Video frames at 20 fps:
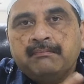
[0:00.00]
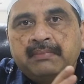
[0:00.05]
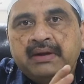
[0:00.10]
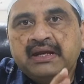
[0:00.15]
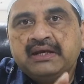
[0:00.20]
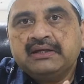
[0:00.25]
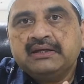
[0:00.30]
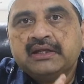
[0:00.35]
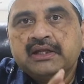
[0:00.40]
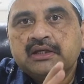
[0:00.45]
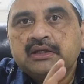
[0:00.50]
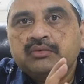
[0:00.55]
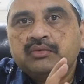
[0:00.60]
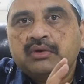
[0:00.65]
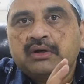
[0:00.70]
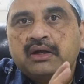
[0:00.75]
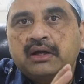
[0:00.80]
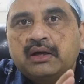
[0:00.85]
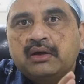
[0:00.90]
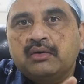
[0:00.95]
మెయింటైన్
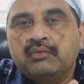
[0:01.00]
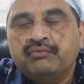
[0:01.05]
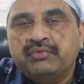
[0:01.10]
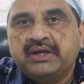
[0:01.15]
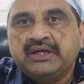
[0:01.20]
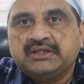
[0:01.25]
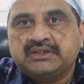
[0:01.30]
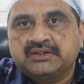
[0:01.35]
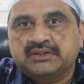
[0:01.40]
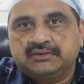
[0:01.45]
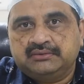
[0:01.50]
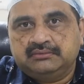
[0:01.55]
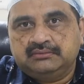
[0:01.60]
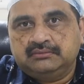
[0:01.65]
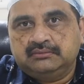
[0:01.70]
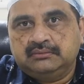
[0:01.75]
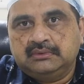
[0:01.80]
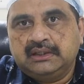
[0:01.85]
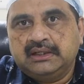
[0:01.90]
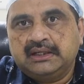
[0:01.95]
యువర్ వెయిట్
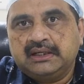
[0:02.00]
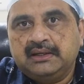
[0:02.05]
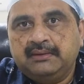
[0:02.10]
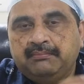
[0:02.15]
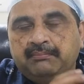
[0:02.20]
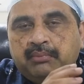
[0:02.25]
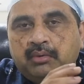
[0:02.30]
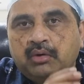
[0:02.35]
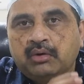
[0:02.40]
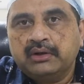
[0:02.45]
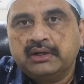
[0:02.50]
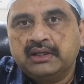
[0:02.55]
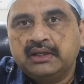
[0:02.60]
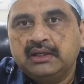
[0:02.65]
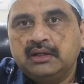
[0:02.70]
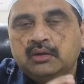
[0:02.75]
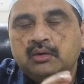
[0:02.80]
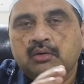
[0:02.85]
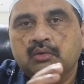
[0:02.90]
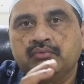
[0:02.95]
అంటే
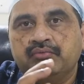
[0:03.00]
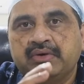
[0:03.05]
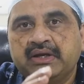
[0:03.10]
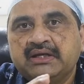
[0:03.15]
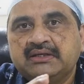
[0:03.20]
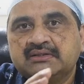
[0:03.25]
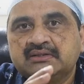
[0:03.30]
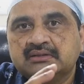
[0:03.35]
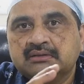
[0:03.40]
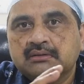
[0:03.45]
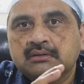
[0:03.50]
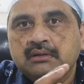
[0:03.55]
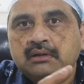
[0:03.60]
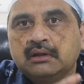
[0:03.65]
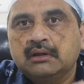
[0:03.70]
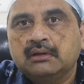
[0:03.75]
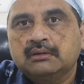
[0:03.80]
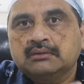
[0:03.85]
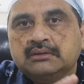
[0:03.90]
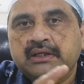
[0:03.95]
బాడీలో వెయిట్స్
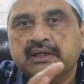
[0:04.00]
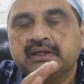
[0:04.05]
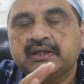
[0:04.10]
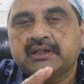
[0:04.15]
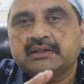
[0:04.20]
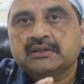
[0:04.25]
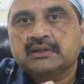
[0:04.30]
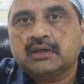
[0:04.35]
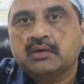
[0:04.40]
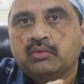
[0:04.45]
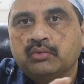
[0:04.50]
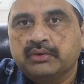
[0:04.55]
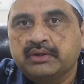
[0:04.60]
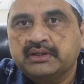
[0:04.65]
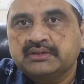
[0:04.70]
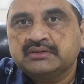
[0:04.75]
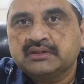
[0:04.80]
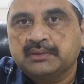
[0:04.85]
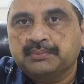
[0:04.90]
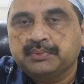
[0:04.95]
తగినంతగా
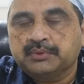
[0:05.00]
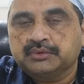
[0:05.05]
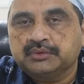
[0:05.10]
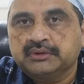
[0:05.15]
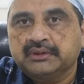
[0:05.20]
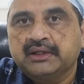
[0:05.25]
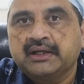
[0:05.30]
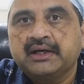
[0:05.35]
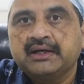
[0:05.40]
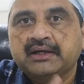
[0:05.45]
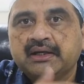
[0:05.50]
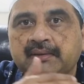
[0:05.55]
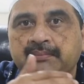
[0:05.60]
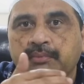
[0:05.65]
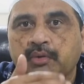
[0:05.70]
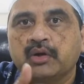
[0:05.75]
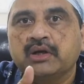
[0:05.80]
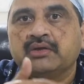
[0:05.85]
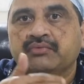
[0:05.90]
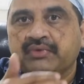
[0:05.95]
ఉంటే సరిపోతుంది అంటే
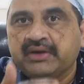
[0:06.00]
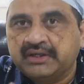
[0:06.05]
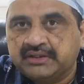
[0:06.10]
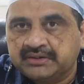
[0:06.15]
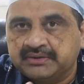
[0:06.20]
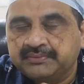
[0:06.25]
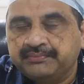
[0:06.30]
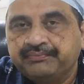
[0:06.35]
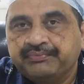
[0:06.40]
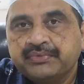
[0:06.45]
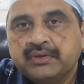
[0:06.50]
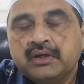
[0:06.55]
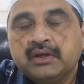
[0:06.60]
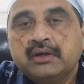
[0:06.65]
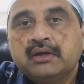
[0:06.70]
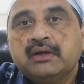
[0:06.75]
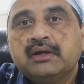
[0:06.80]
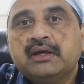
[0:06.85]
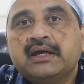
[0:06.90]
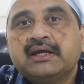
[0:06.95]
బాడీ వెయిట్
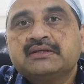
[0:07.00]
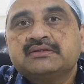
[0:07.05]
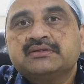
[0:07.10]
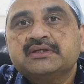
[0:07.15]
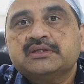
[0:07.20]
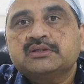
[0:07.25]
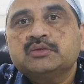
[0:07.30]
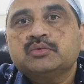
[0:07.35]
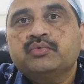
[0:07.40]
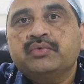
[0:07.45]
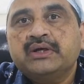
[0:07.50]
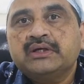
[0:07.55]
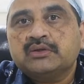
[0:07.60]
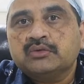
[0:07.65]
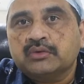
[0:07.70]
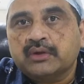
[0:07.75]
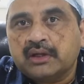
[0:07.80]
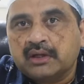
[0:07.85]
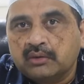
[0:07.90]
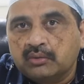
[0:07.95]
ఎక్సెసివ్ వెయిట్
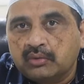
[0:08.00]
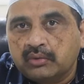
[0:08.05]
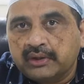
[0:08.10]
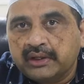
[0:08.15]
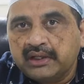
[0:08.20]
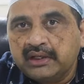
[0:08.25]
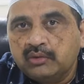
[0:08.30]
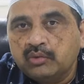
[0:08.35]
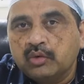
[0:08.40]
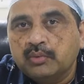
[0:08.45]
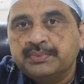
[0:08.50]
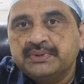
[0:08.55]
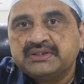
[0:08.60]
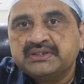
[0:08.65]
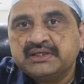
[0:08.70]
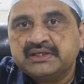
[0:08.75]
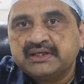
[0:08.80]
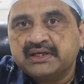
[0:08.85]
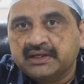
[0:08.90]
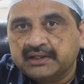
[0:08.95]
ఉన్నారనుకోండి
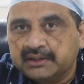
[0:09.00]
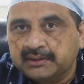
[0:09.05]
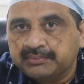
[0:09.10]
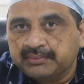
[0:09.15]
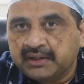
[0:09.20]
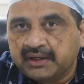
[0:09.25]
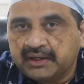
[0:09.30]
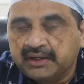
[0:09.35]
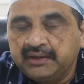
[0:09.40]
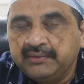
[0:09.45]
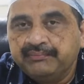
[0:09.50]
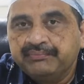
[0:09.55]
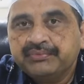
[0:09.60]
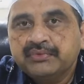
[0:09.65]
ఓబిసిటీ అంటాం దాన్ని